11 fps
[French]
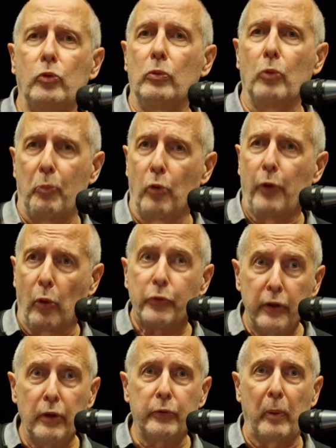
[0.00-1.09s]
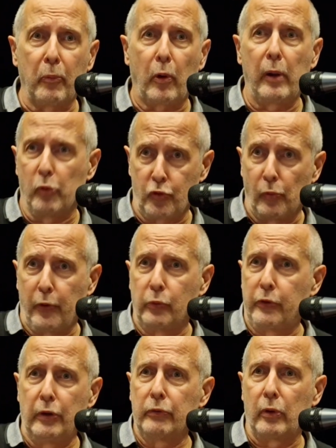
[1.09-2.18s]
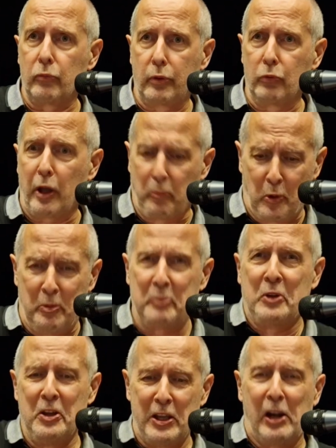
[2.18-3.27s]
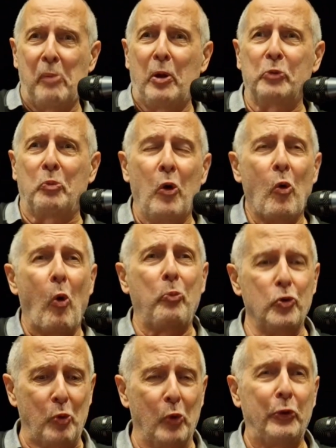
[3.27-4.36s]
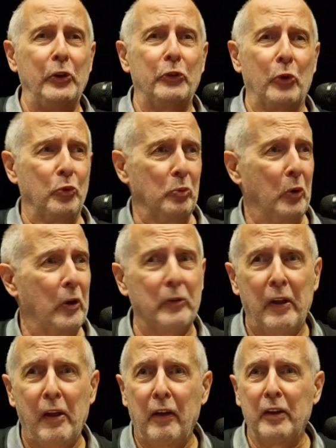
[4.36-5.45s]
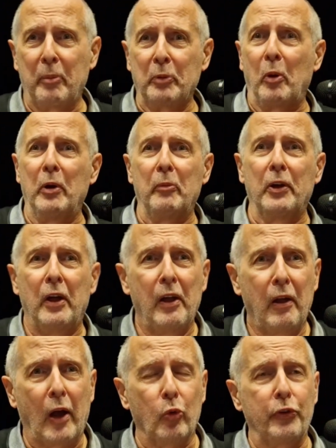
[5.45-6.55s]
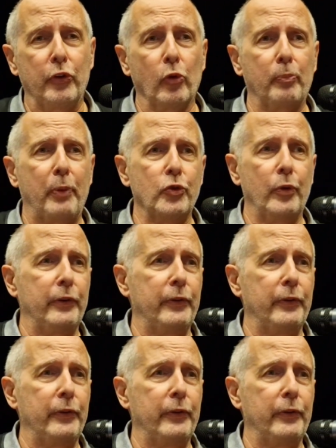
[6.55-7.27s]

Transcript: on peut le faire aussi, c'est pas un problème, moi je le fais aussi, hein, c'est aucun problème. Il y a de la place. On peut jouer au tennis et au football. Hein. Il n'y a pas de problème. Hein. À condition de ne pas jouer avec